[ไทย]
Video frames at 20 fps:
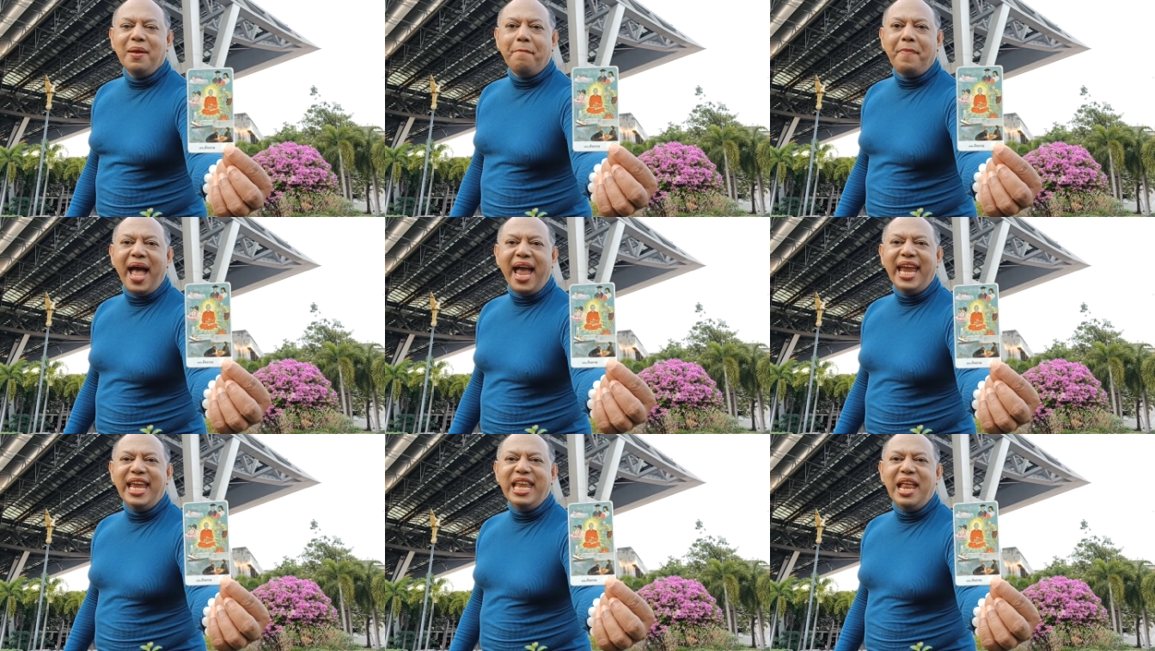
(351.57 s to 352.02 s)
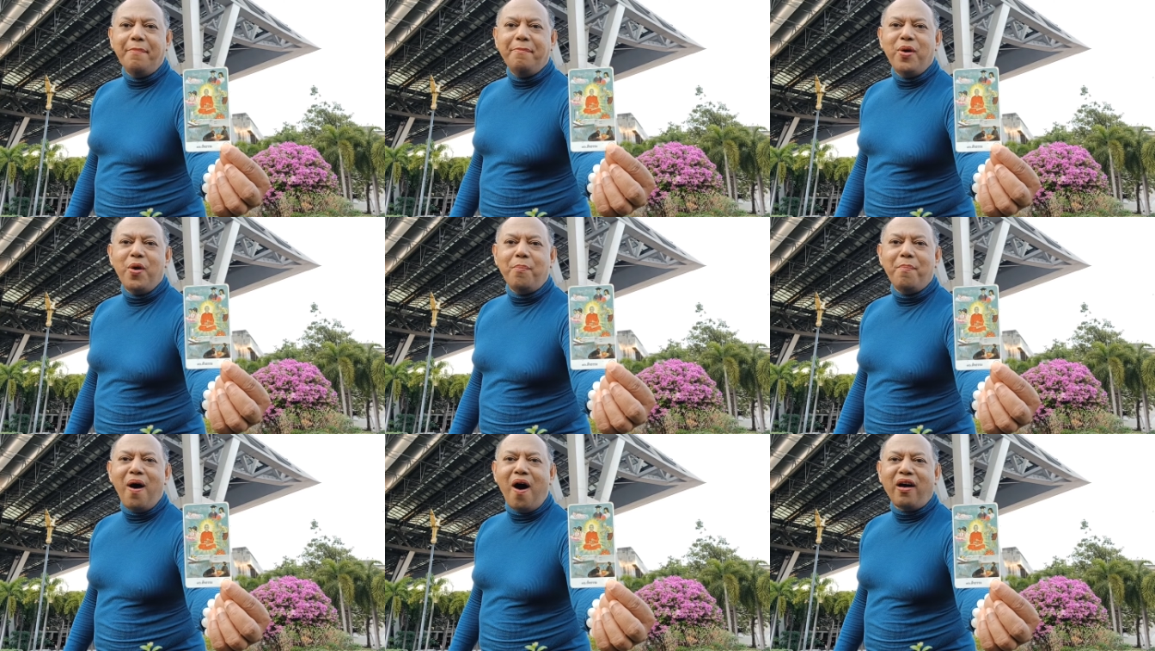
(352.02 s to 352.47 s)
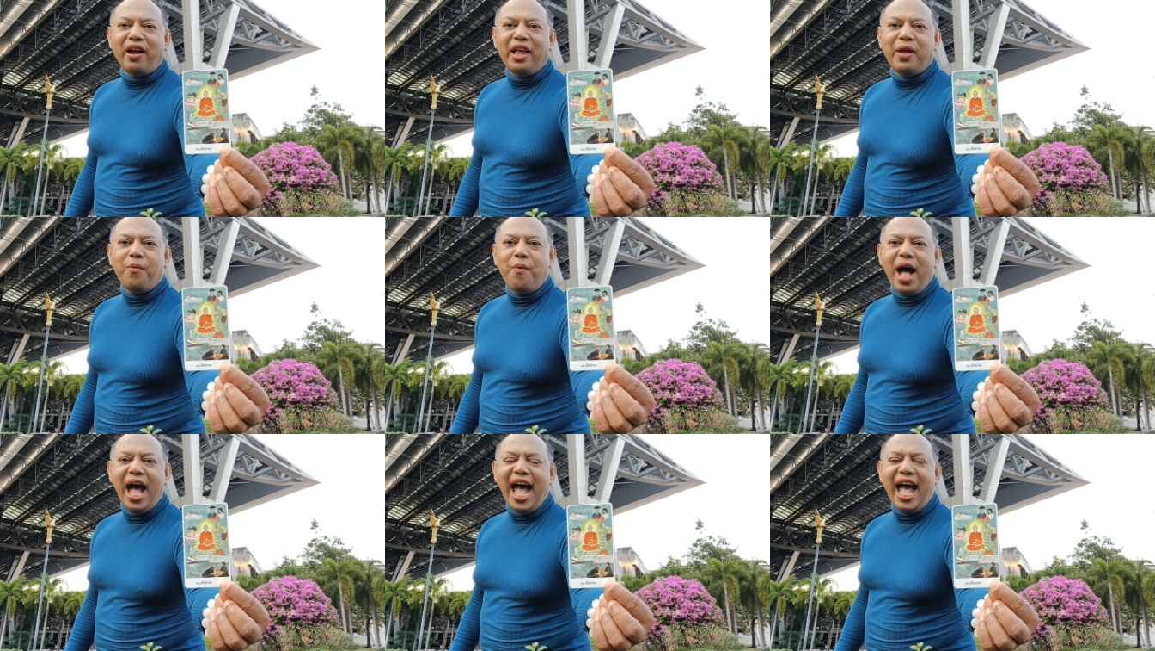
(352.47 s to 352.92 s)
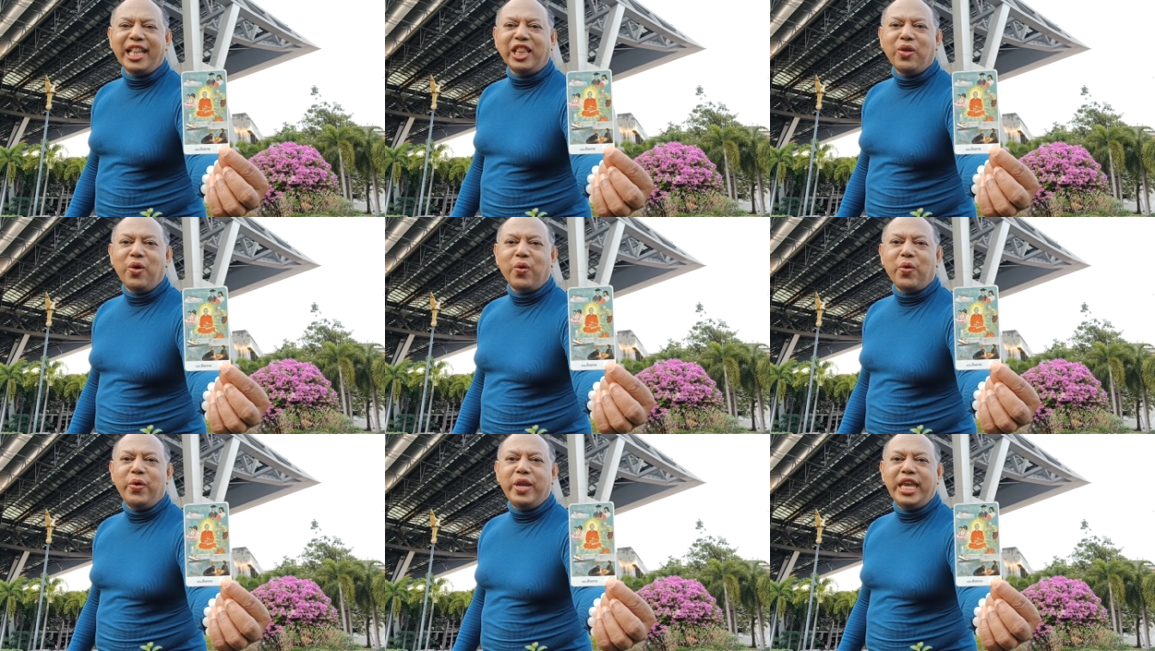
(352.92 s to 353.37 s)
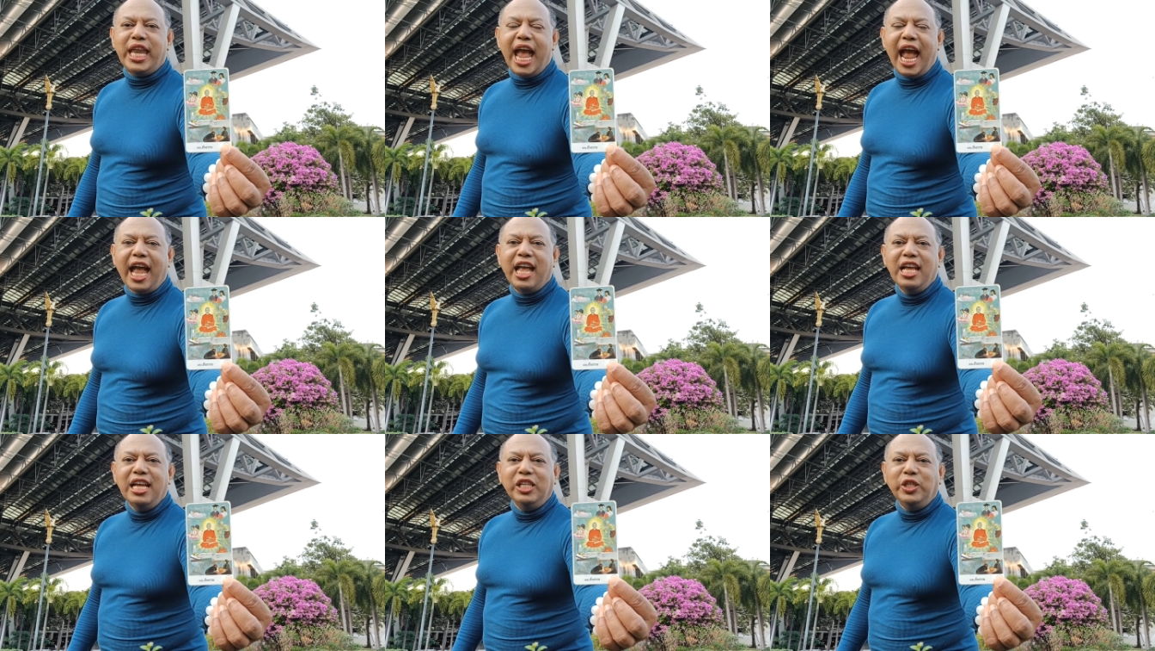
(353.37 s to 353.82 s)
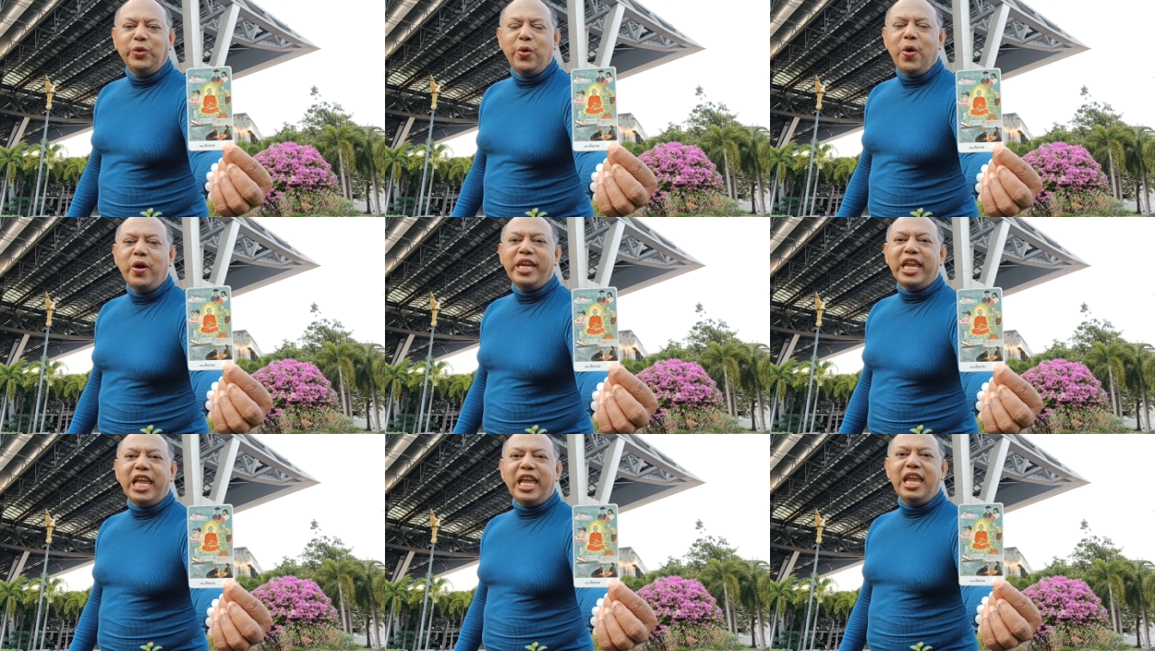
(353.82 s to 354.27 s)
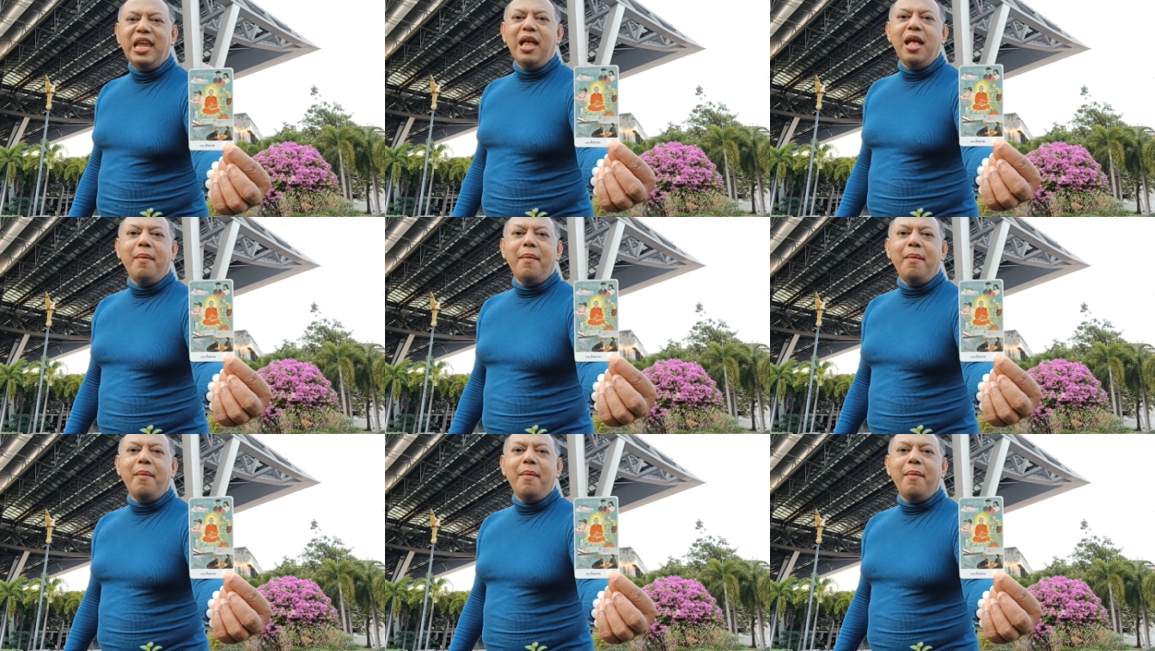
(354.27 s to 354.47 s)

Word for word: ไพ่เนี่ยบ่งบอกเลยว่าตัวคุณเนี่ยช่วงนี้